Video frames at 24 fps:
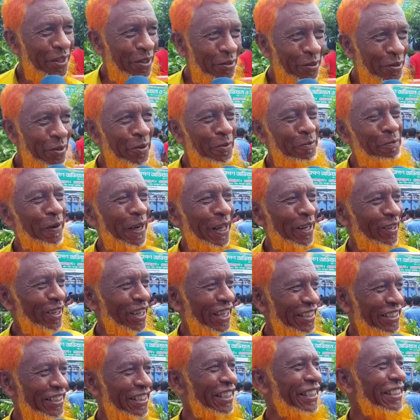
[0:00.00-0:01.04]
খুব ভালো
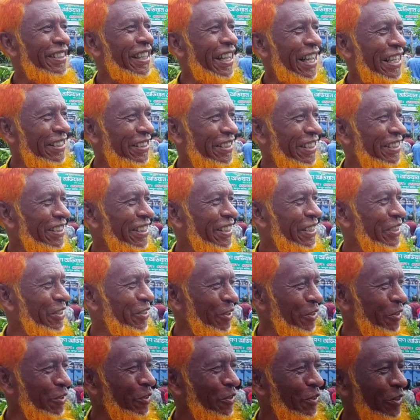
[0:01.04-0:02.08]
লাগছে গাছ গাছের
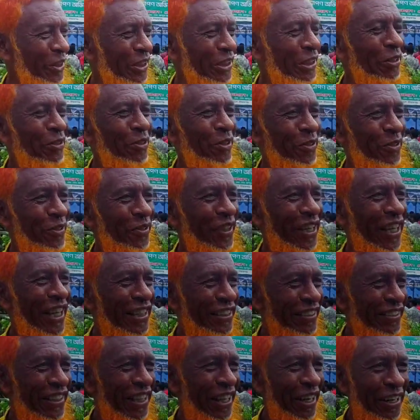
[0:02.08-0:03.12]
যত নিত্য নতুন গাছ
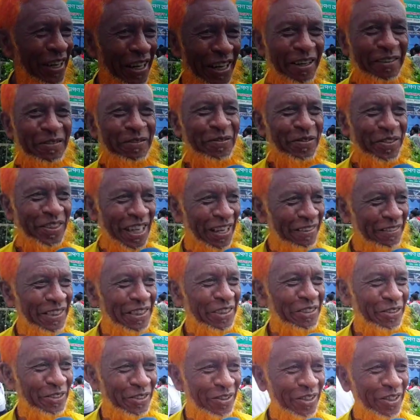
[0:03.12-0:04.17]
দেখলাম আমি
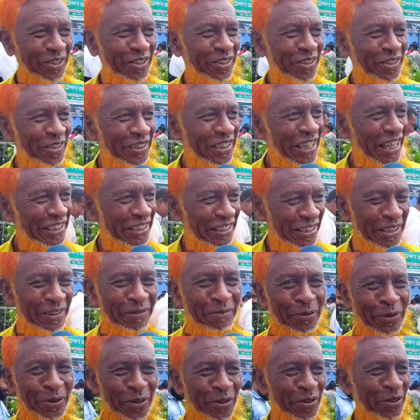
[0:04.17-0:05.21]
দুটো গাছ
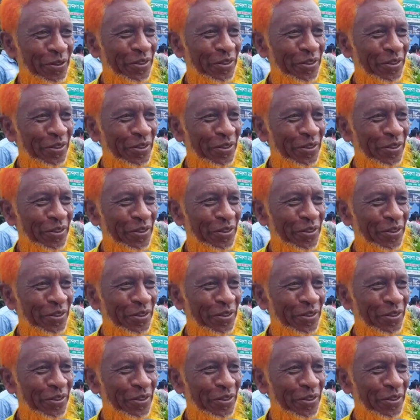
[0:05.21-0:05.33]
কিনবো